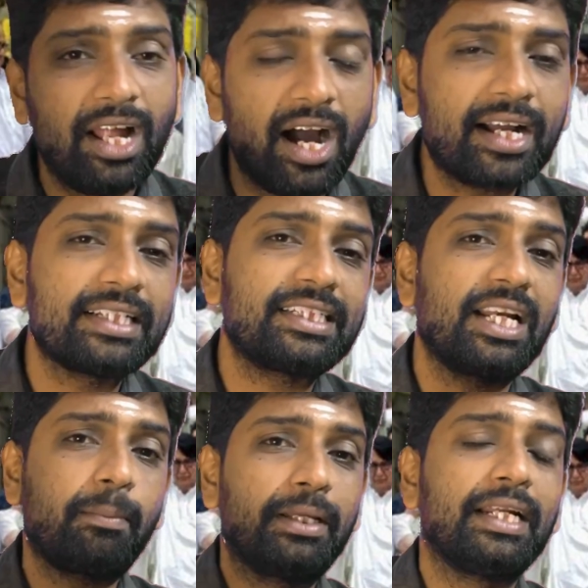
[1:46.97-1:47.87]
எல்லா
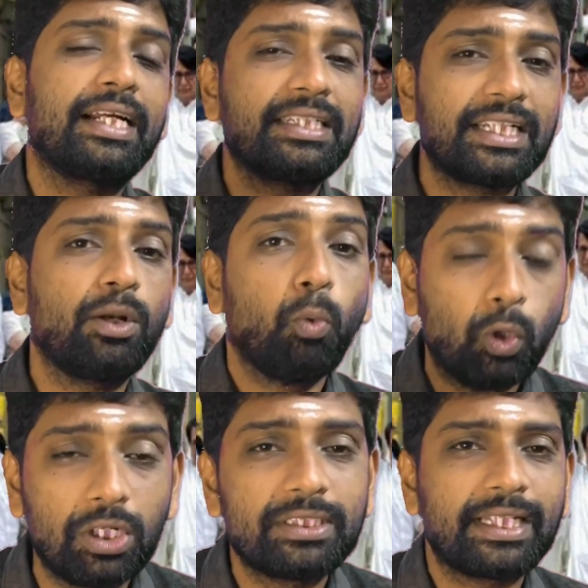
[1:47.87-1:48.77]
கட்சிகளையும் எதிர்கட்சிகள்
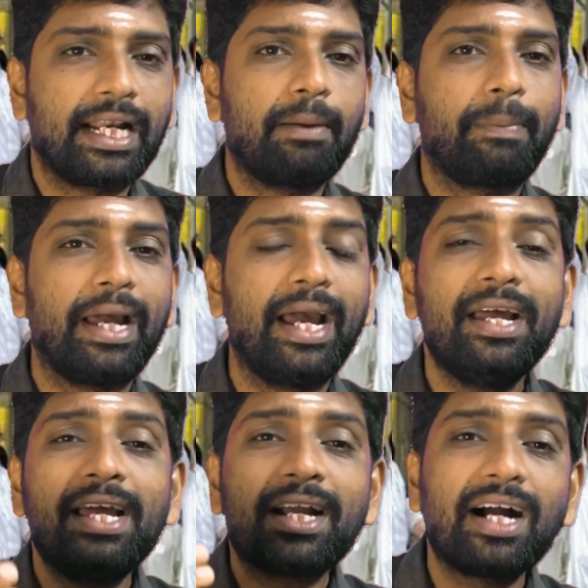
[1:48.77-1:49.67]
ஒன்று சேர்றப்ப
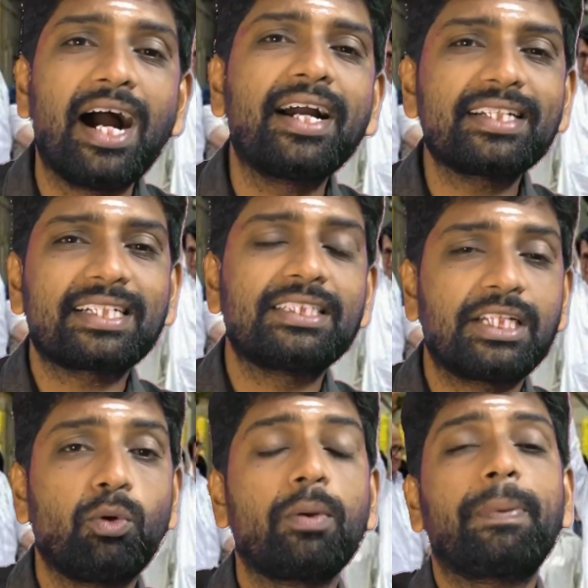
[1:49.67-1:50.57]
காங்கிரஸ்
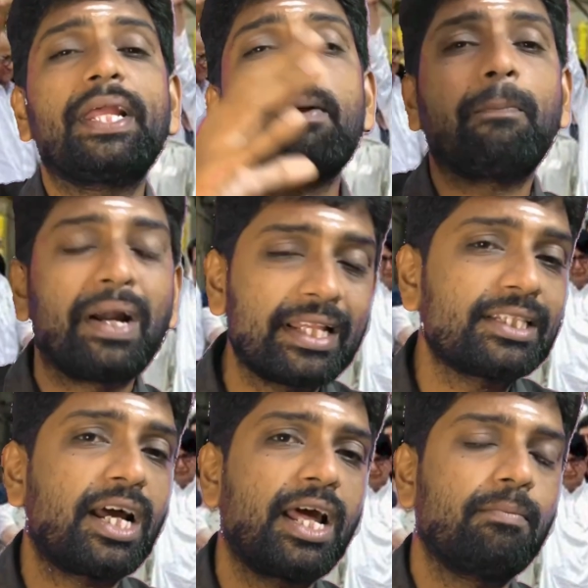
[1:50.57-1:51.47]
கட்சி ஒரு பெரிய
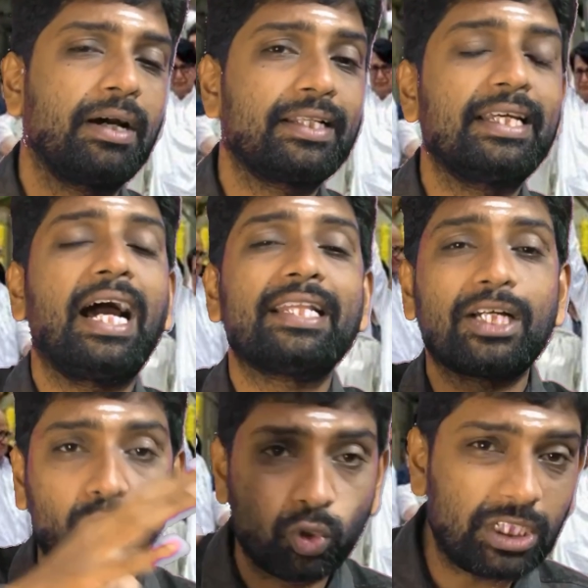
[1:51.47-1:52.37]
பணத்தாளா மாறுது
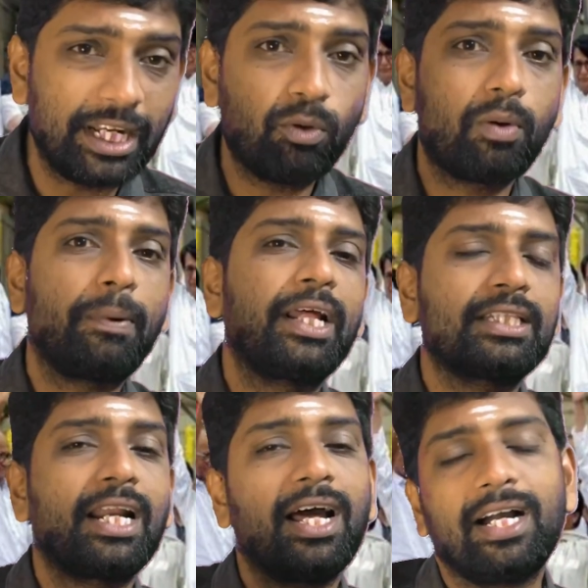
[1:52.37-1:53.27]
அந்த கூட்டணி ஒரு
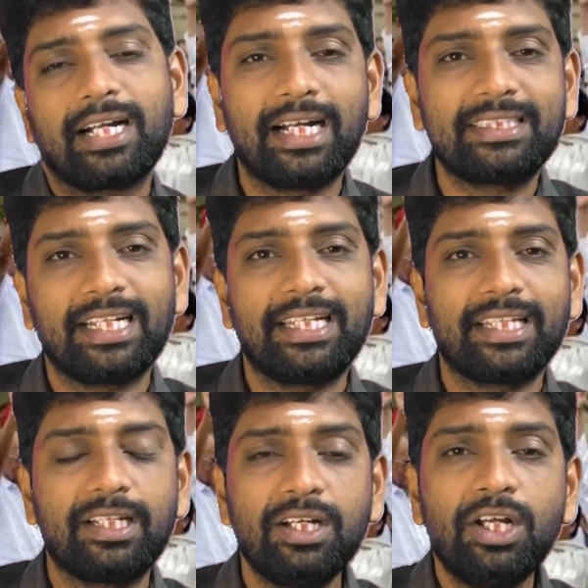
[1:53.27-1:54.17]
பணத்தாளா
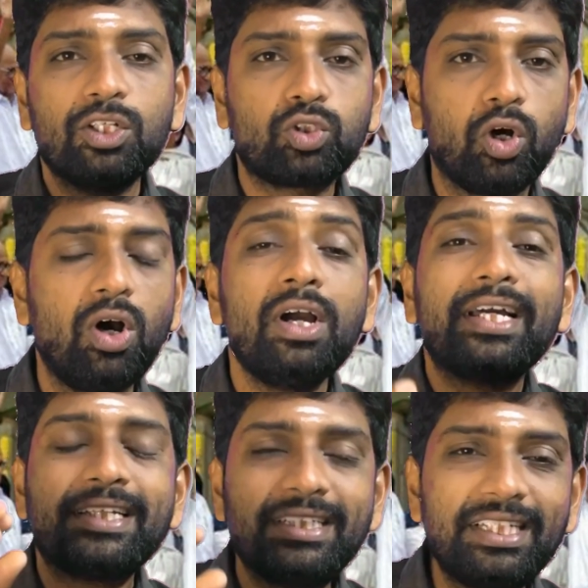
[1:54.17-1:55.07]
காட்சியளிக்குது சோ
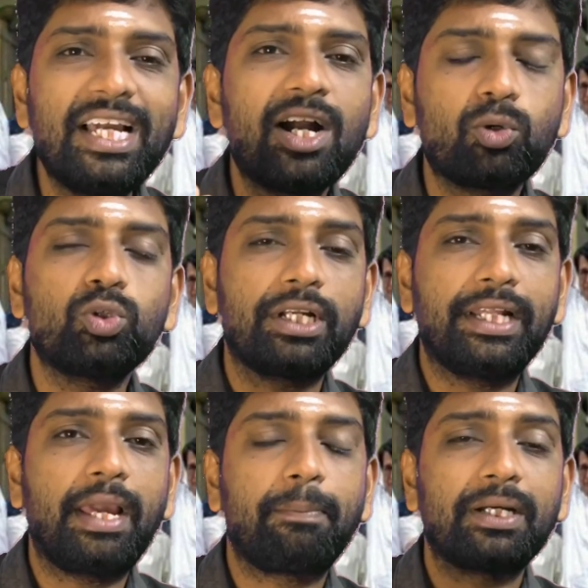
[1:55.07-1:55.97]
இந்தியா
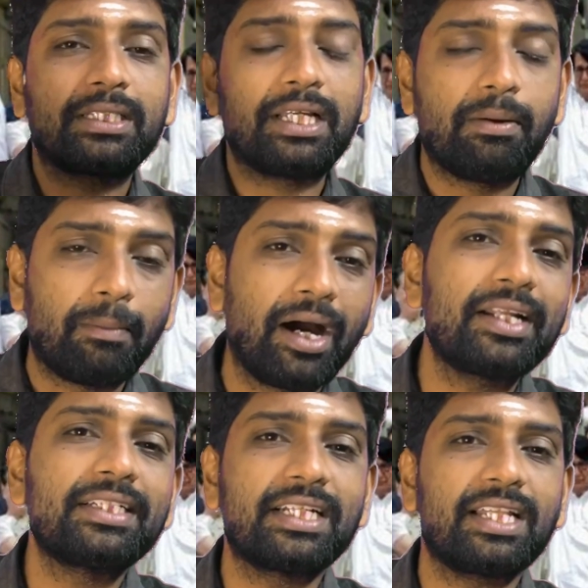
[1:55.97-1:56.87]
கூட்டணியை பார்த்து
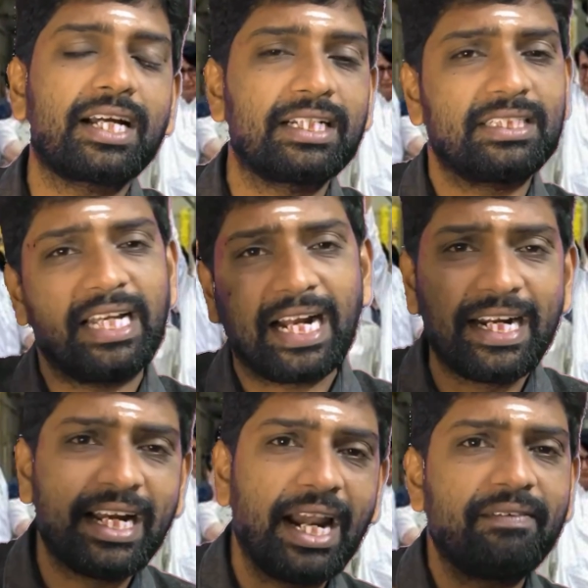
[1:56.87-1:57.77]
பாரதிய ஜனதா கட்சி
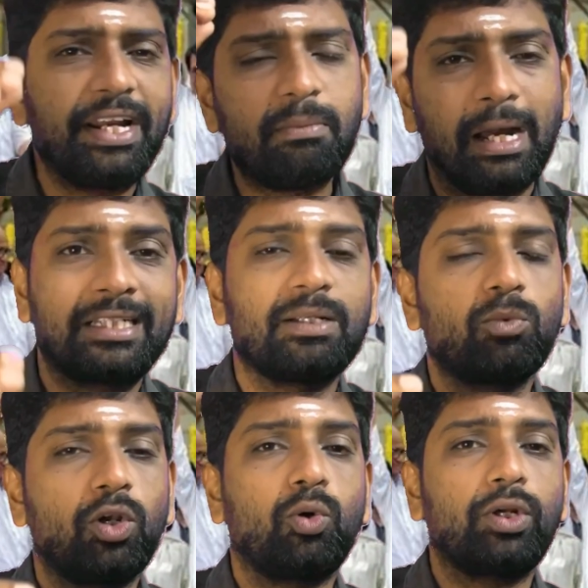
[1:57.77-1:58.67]
கடுகளவேனும்
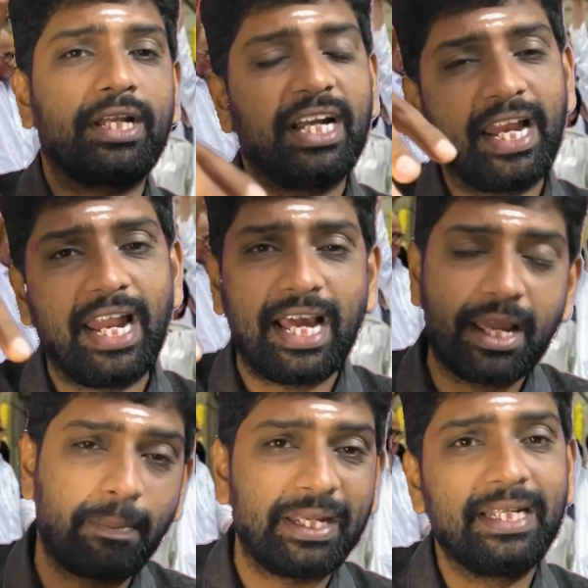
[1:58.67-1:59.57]
அச்சம் கொள்ளக்கூடிய நிலையில
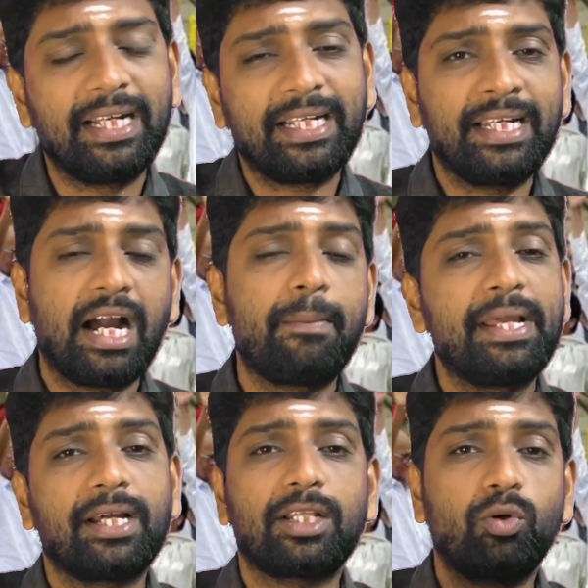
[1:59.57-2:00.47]
இப்ப இருக்கு
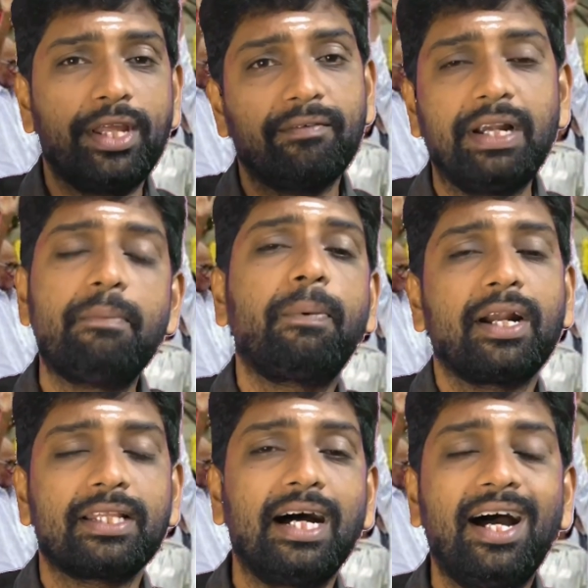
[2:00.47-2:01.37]
அப்படிங்கறதனுடைய
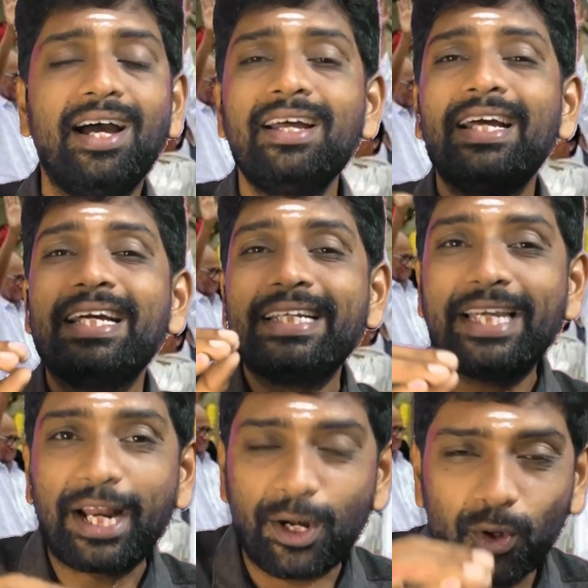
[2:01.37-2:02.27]
வெளிப்பாடு தான்
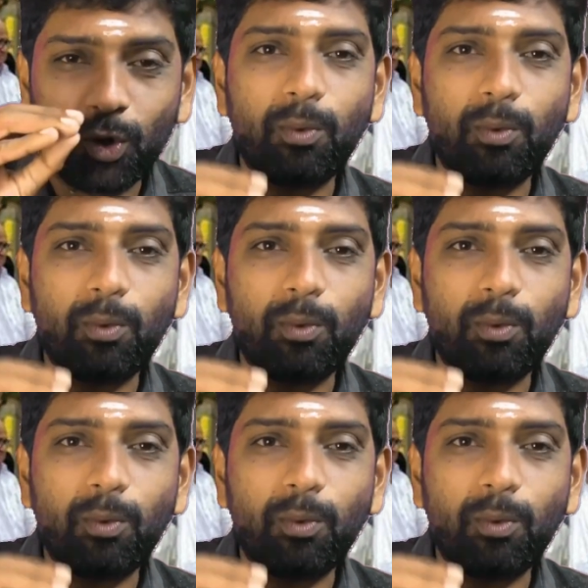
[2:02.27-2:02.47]
இருநூறு